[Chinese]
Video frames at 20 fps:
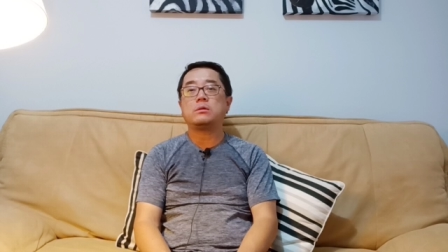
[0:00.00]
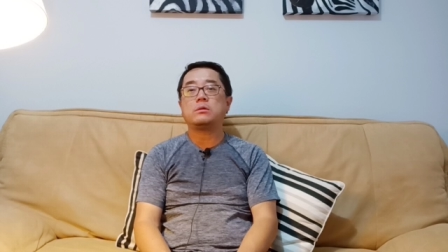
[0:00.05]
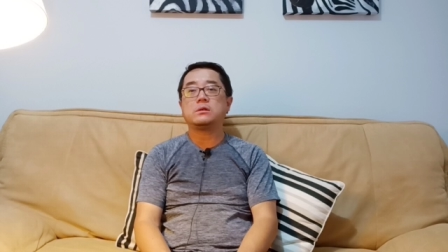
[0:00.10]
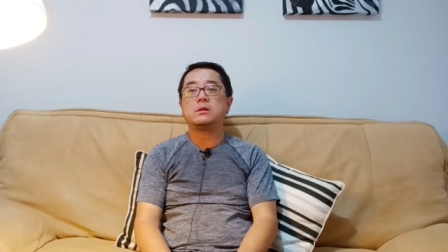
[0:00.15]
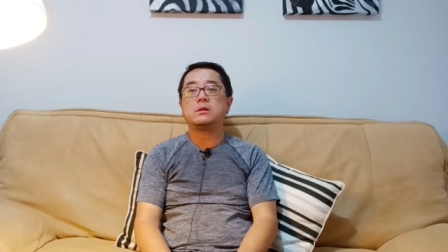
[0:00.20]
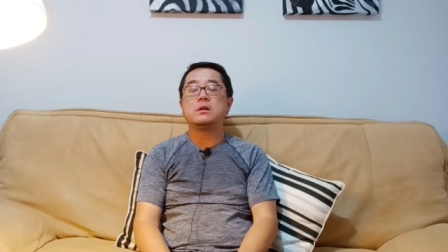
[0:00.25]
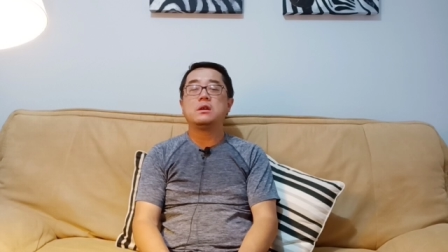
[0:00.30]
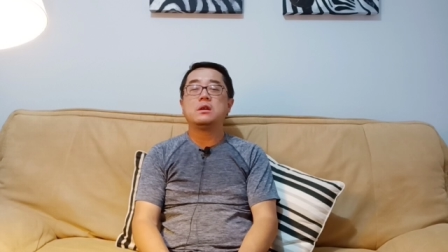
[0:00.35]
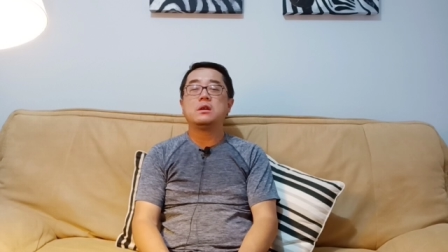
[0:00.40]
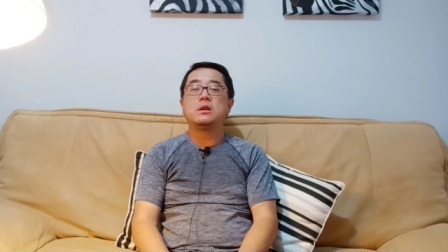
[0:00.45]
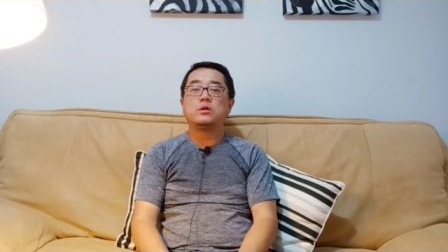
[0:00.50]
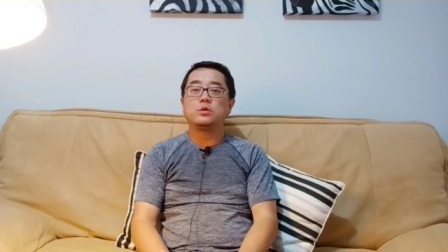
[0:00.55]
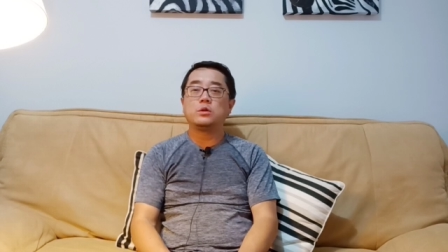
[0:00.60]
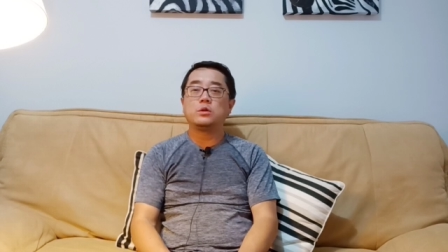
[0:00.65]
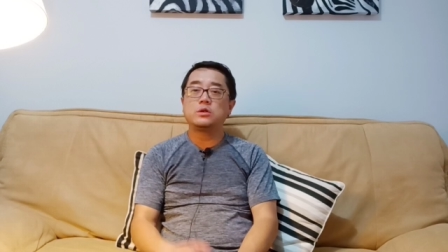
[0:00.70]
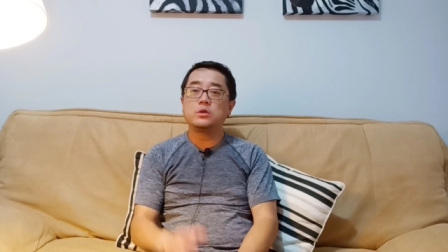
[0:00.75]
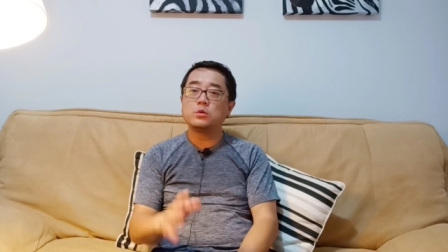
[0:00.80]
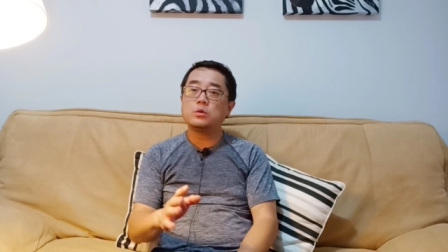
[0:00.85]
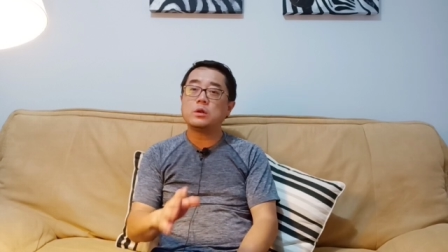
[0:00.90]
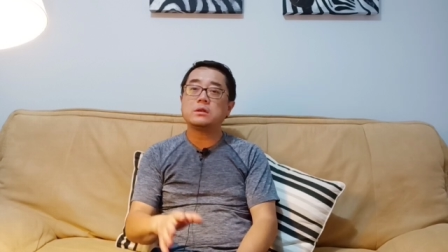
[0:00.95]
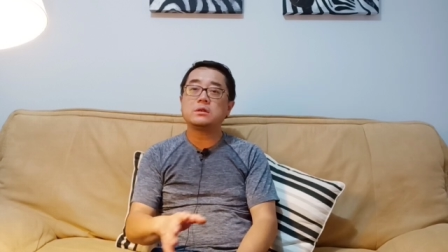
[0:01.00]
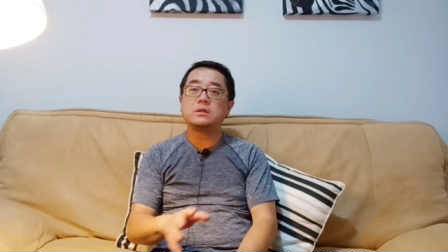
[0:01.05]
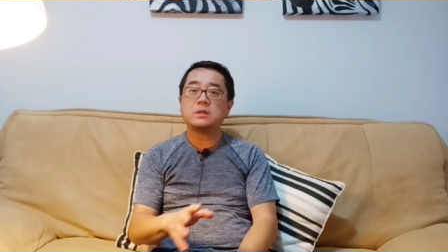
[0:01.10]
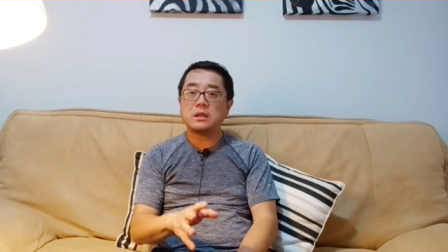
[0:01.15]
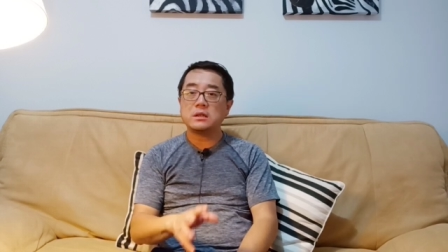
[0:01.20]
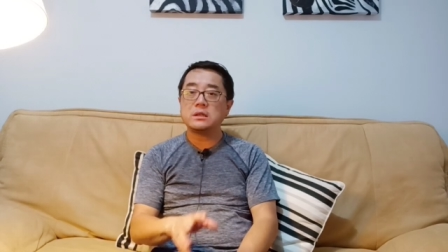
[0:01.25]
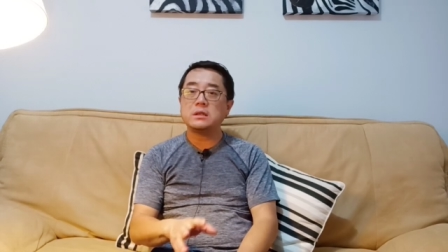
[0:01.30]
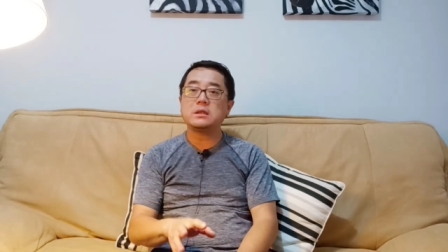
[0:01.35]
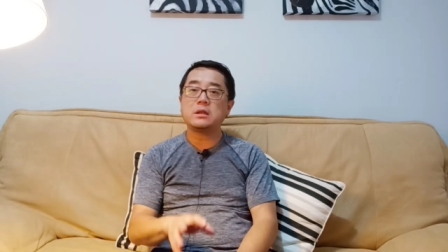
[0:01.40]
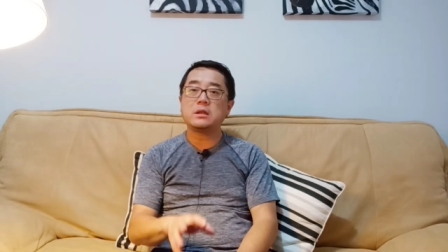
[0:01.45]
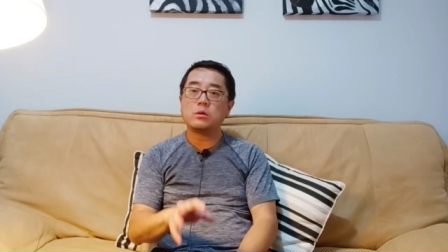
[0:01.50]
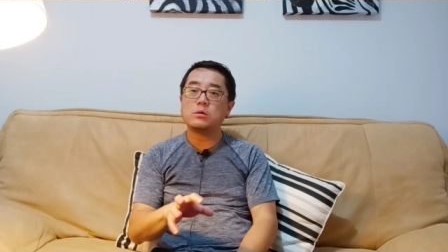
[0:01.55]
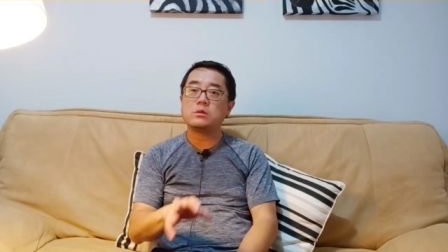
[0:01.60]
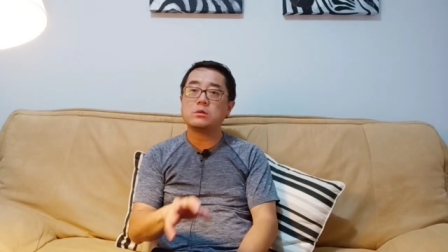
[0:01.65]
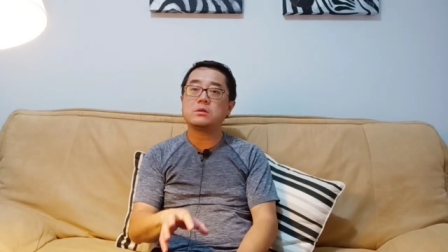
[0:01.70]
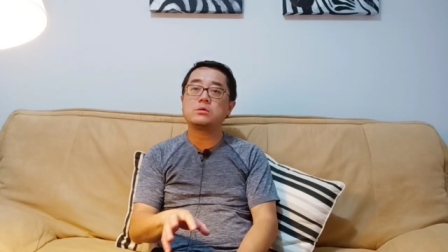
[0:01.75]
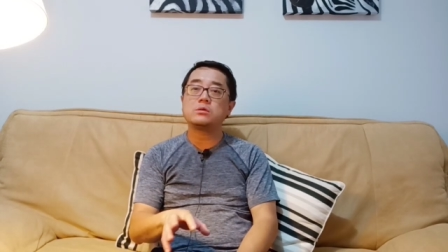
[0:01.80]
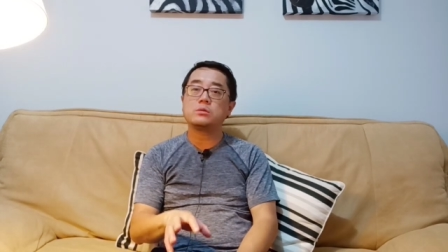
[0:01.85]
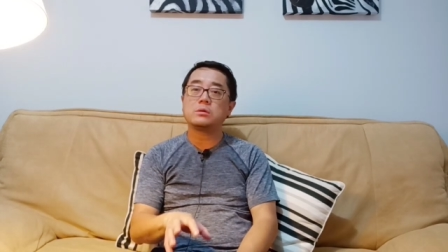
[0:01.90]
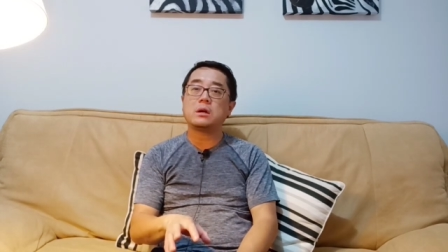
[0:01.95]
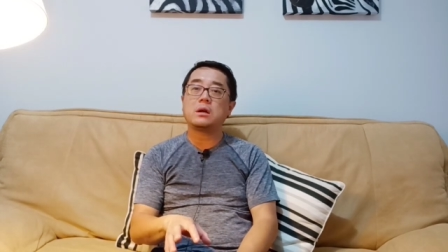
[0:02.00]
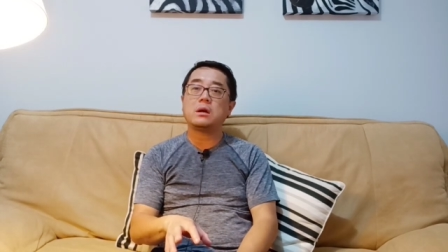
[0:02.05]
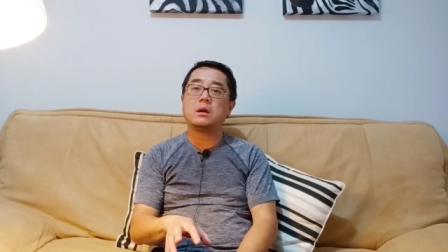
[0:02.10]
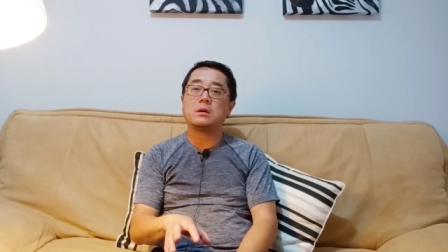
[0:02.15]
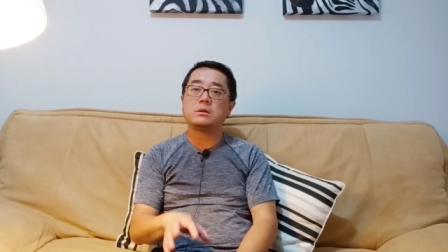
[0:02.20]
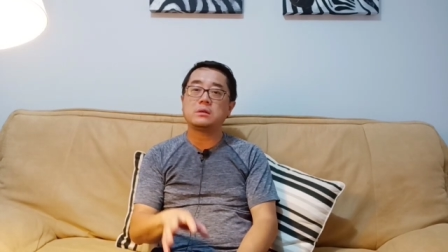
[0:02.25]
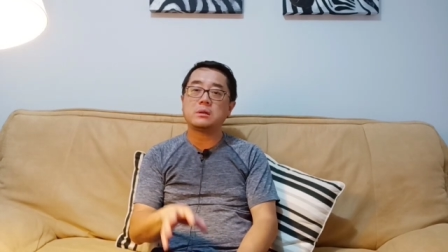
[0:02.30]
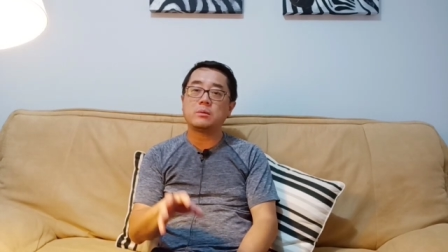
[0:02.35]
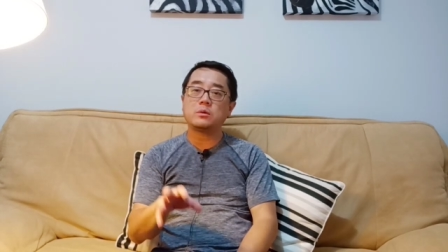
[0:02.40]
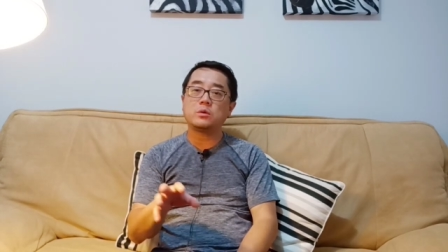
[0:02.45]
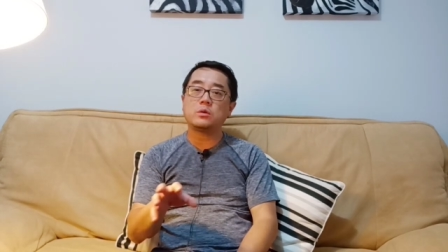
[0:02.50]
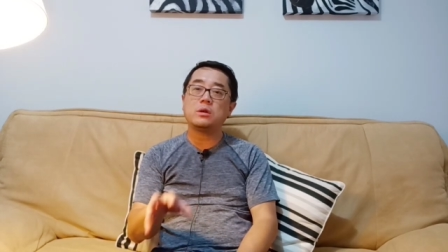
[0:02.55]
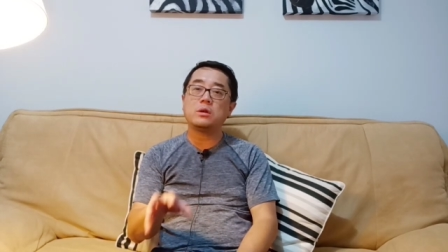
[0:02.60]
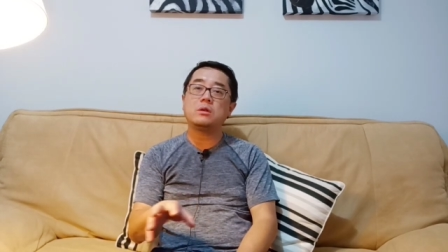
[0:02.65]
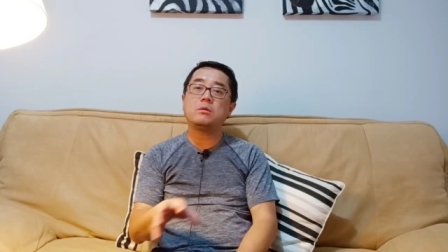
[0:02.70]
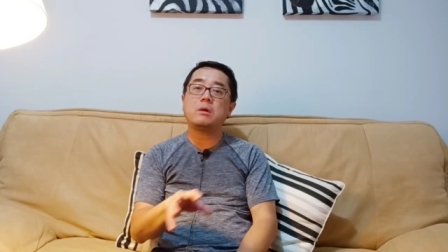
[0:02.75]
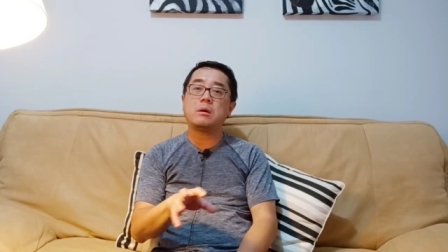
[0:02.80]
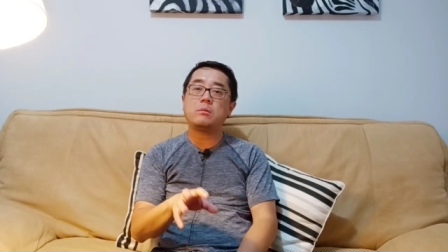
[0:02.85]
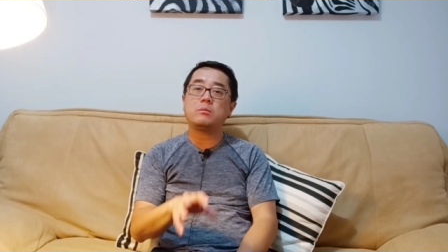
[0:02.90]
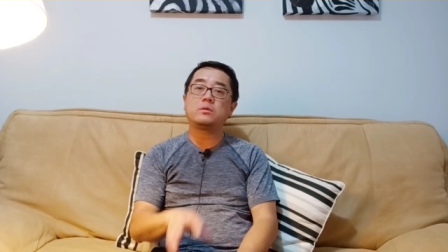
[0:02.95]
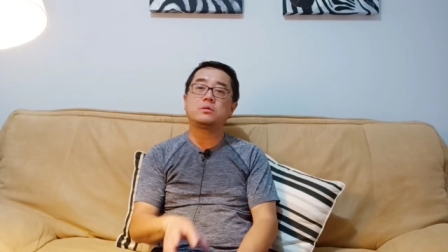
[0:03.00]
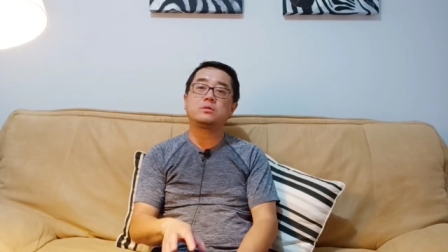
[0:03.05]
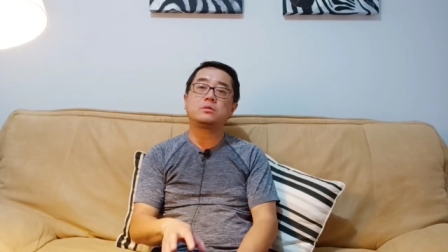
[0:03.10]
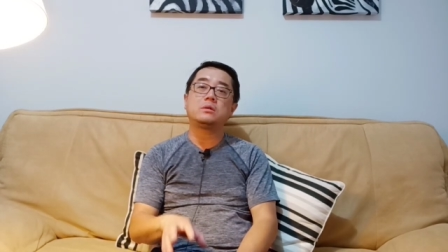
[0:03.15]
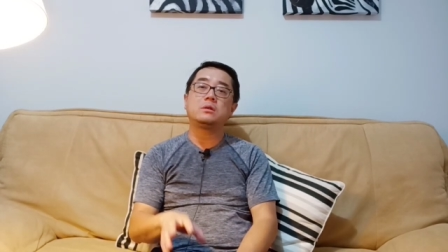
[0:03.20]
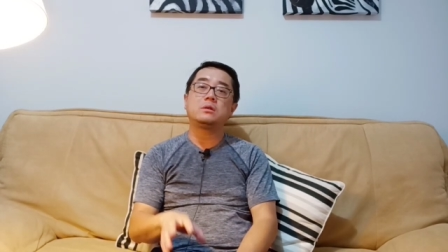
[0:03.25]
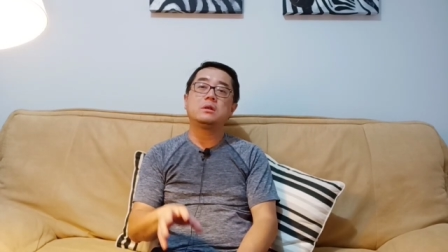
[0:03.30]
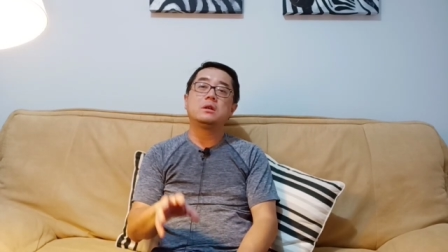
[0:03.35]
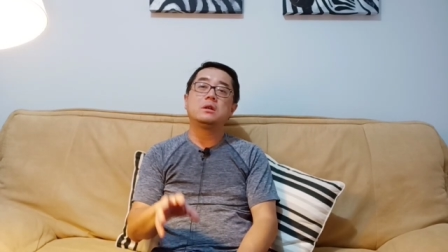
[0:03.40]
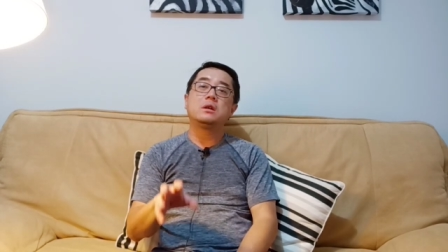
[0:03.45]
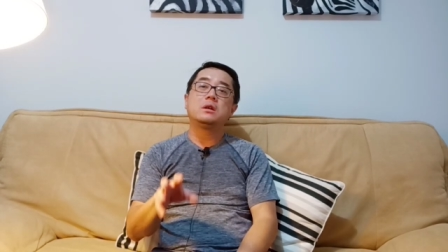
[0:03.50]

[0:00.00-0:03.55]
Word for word: 制。所以就算是他现在控制住了啊，咱们退一万步说。